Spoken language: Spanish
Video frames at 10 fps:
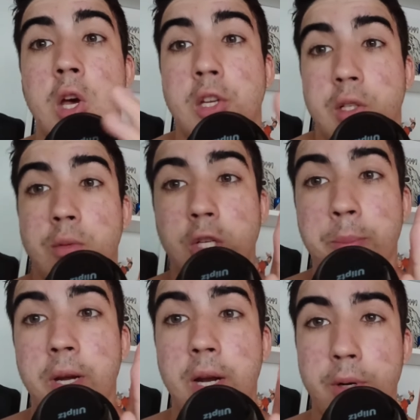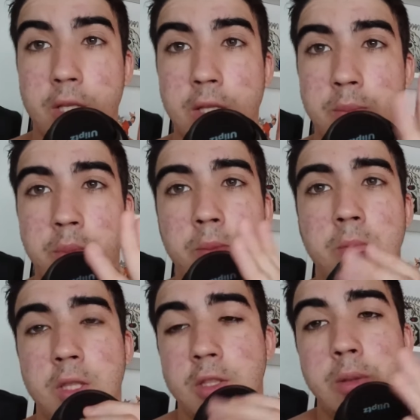Así que vamos a esperar a ver qué tal.
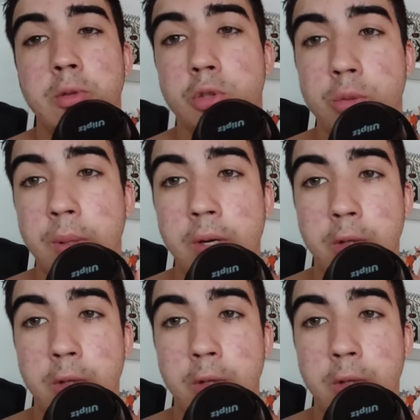Y en este yo no estoy para hablar